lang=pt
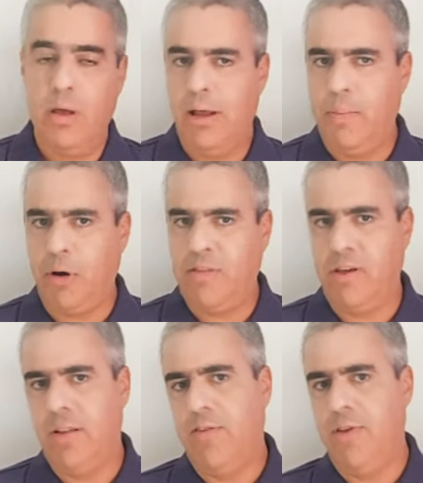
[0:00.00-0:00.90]
ele pode
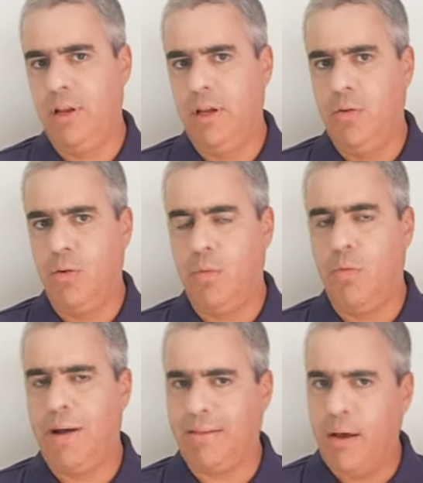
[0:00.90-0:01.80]
ser definido como
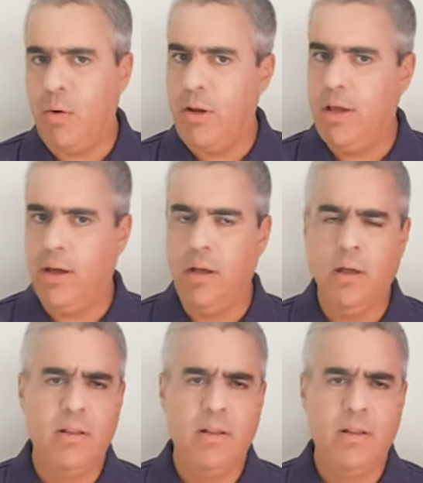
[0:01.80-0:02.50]
uma teoria